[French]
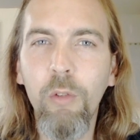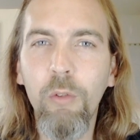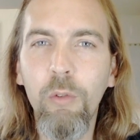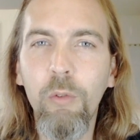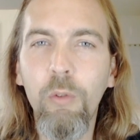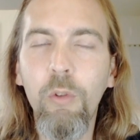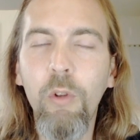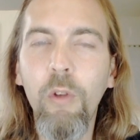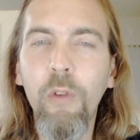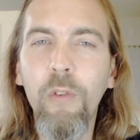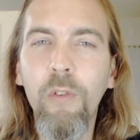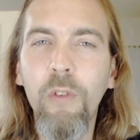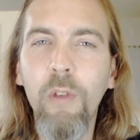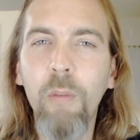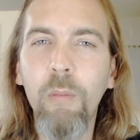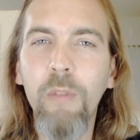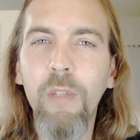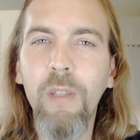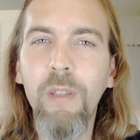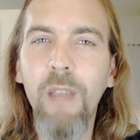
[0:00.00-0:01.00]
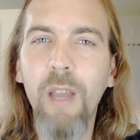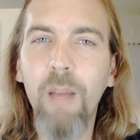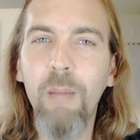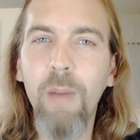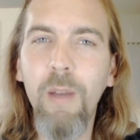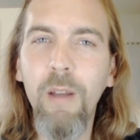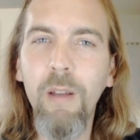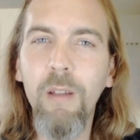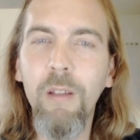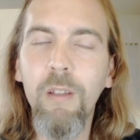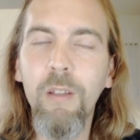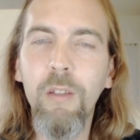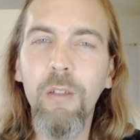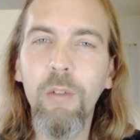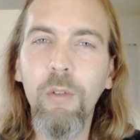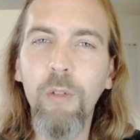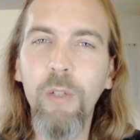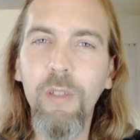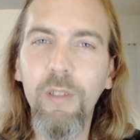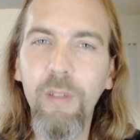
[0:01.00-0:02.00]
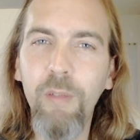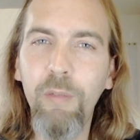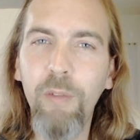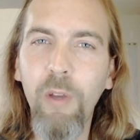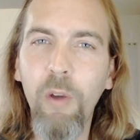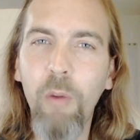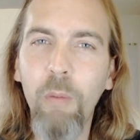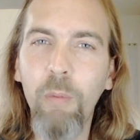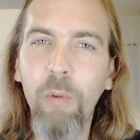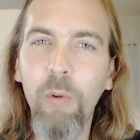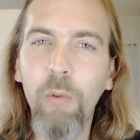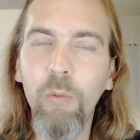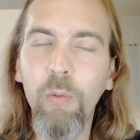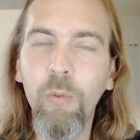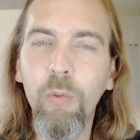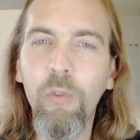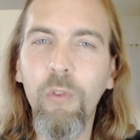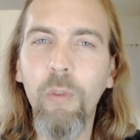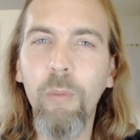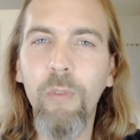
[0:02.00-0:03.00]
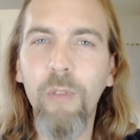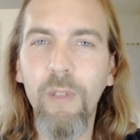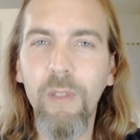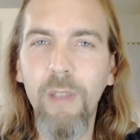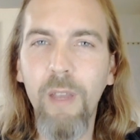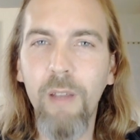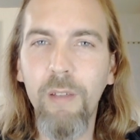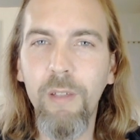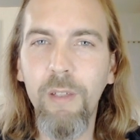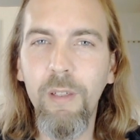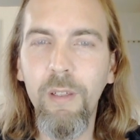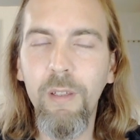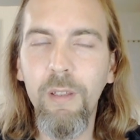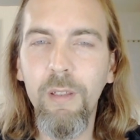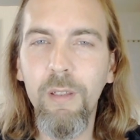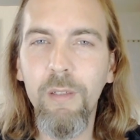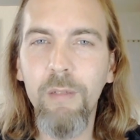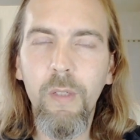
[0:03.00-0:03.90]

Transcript: de l'ensemble des karmas dans les différents plans où nous sommes incarnés.